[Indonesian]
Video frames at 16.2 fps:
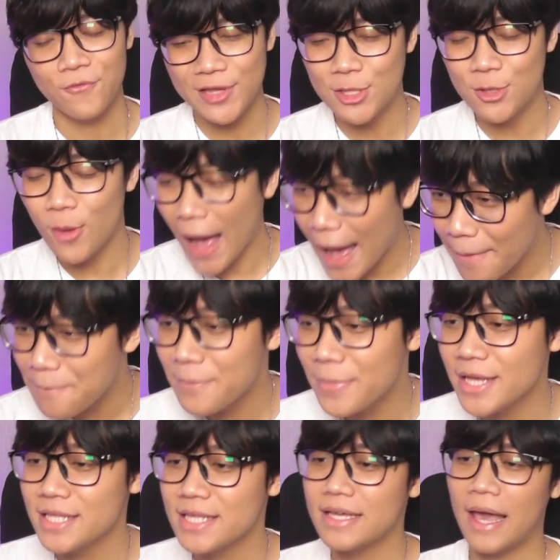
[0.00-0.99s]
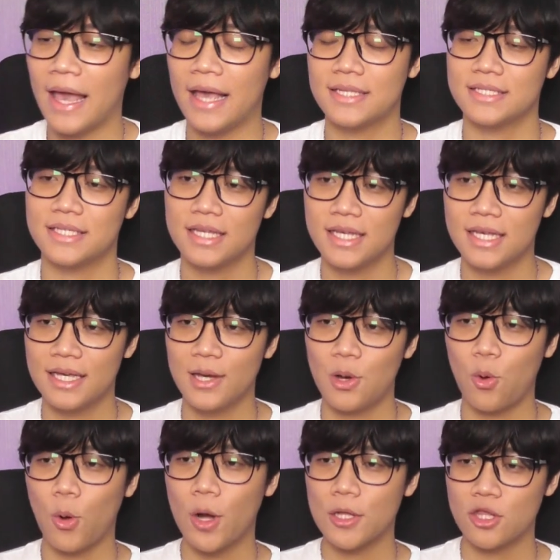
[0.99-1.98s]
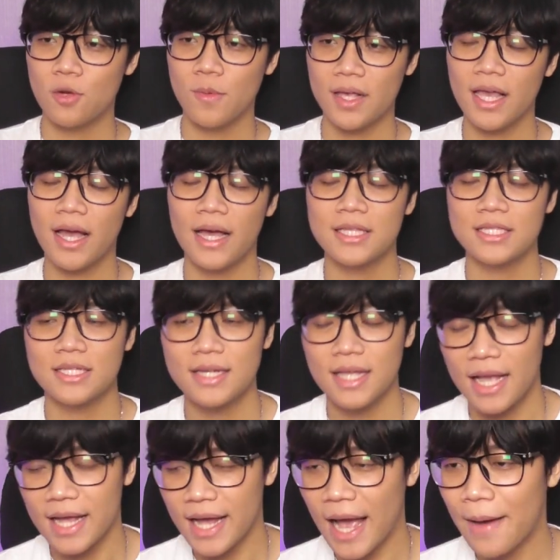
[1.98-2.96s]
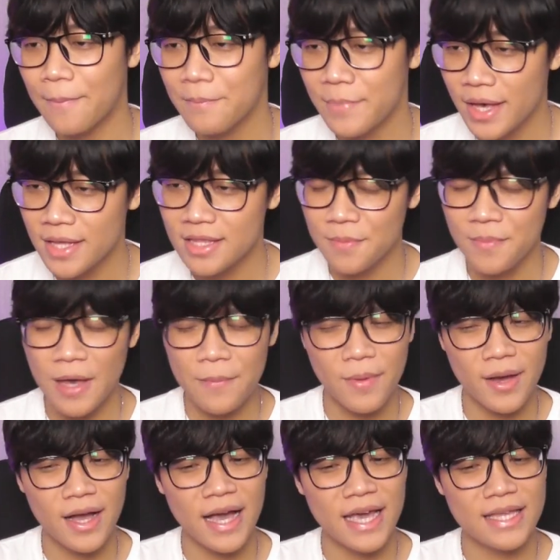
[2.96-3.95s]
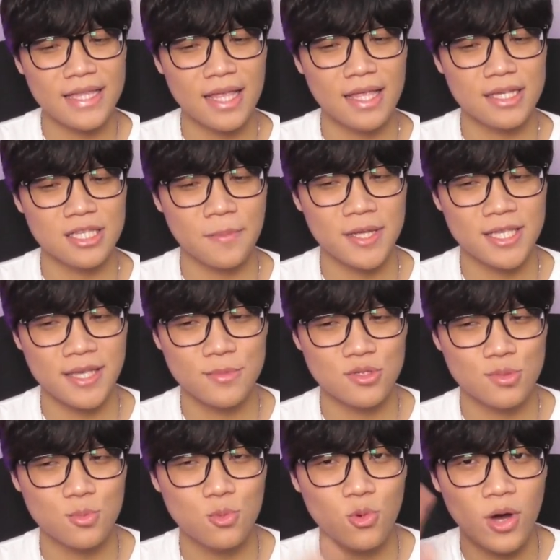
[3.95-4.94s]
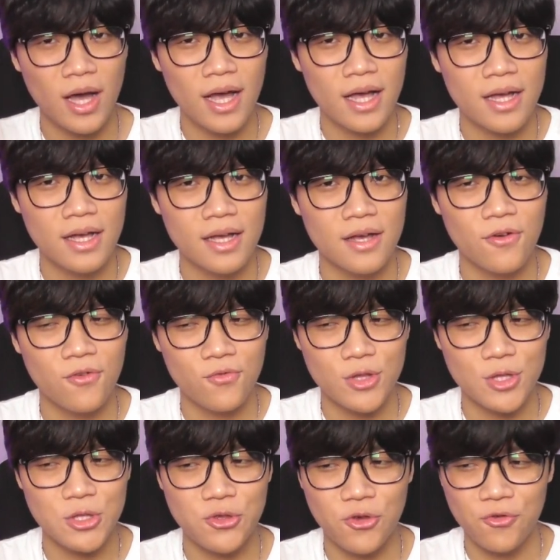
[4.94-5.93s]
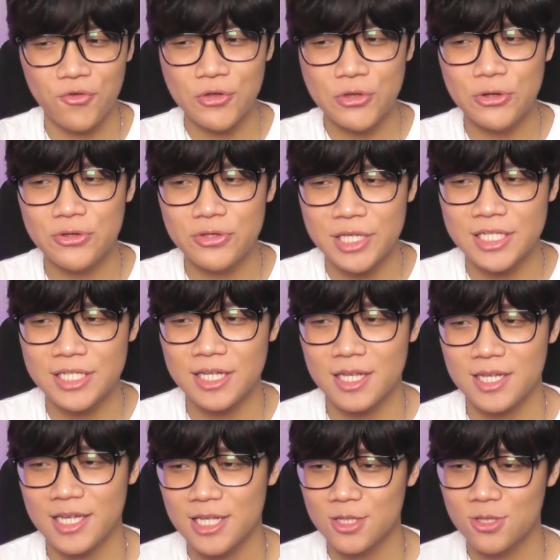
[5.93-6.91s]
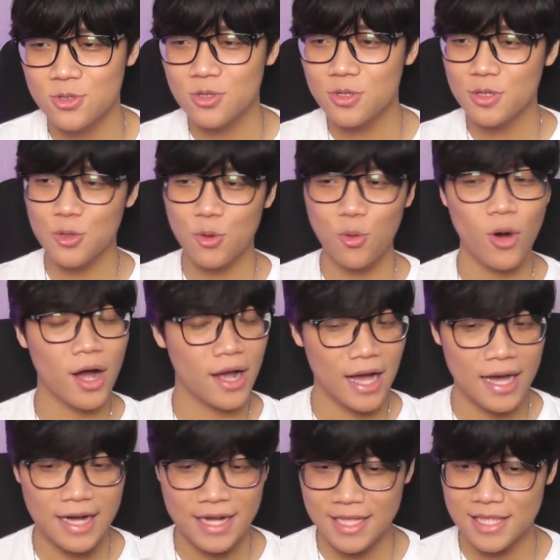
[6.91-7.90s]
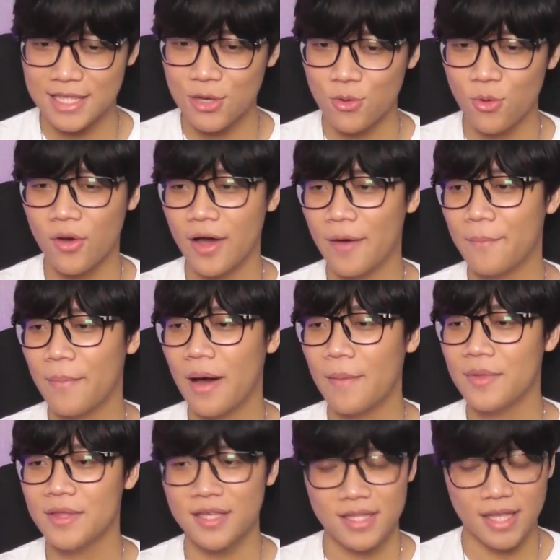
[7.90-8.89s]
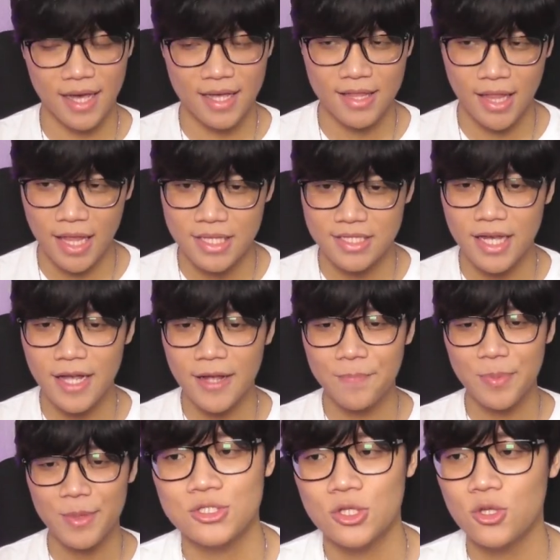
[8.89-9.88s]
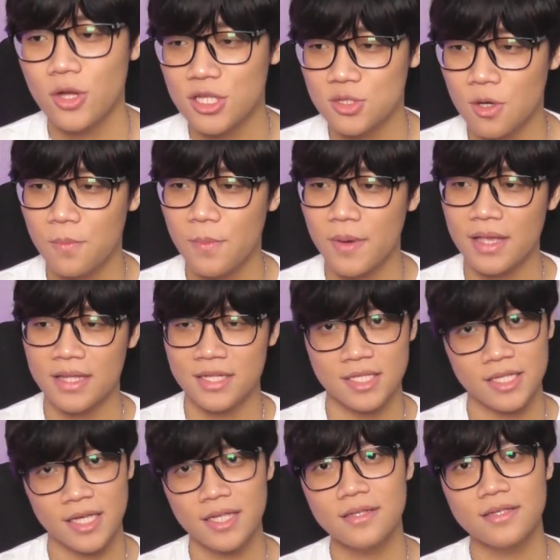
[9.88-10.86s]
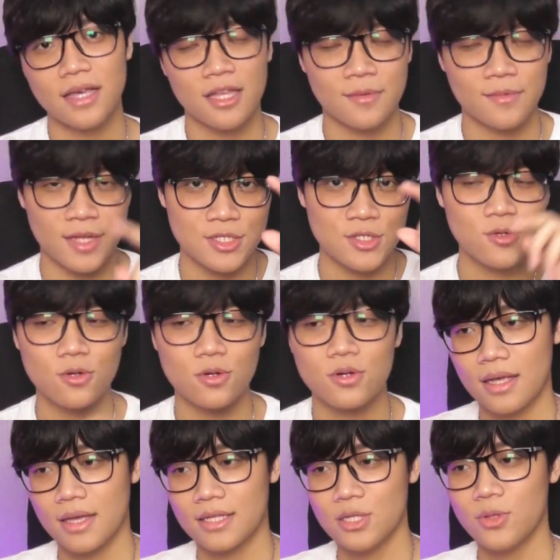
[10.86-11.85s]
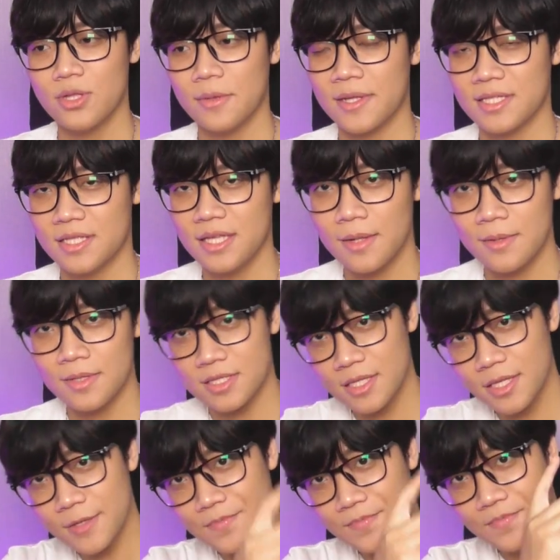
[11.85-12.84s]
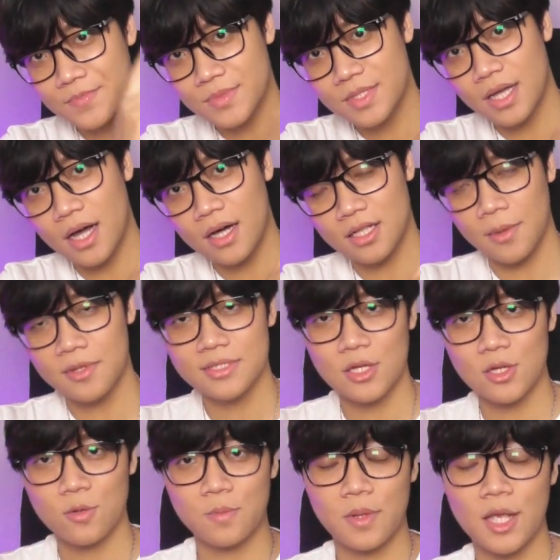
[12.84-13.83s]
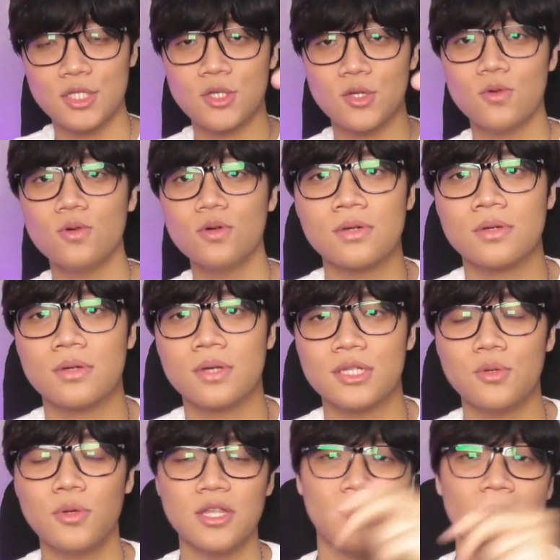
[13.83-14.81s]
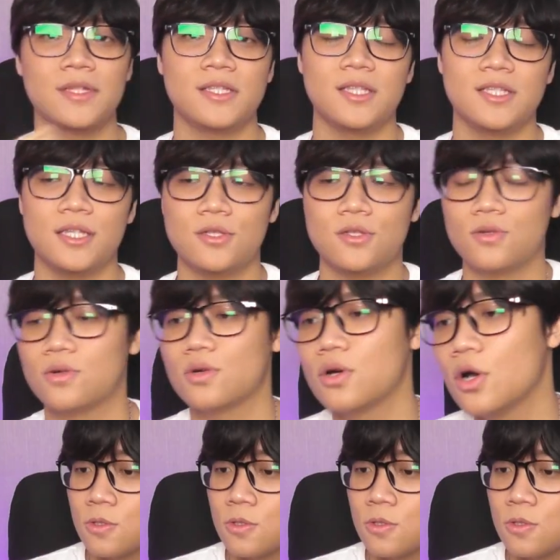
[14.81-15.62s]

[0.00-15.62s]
Video apa nih guys? Gua tahu mereka akan segera comeback, tapi apakah ini ada semacam sebuah video-video teaser gitu gua nggak ngerti gua nggak paham kita akan lihat aja satu so, kecewa para netizen yang gimana seluruh ya sih? terecetik yang di sini nanti gue taruh di dulu biasanya gue taruh di situ